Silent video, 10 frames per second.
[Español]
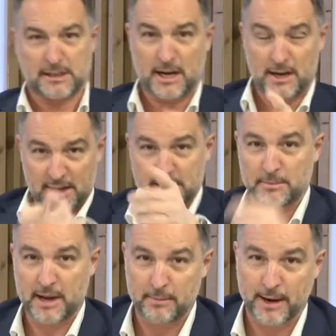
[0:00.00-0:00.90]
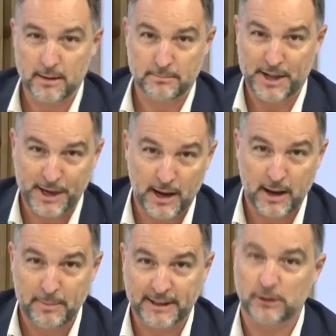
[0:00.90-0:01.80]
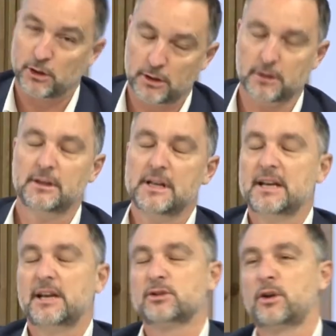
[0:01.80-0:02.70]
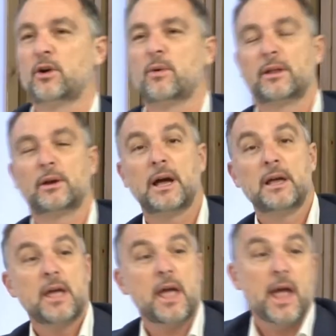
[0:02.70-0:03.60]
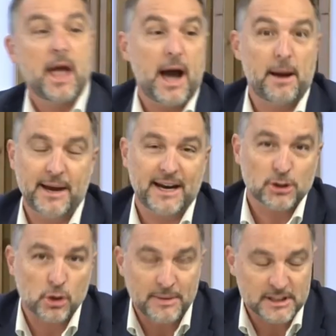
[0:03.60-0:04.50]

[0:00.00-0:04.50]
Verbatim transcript: esa? Esa es mi cámara. Mañana aquí partido, no, no. Eso dijo Guardiola. A ver, eso es lo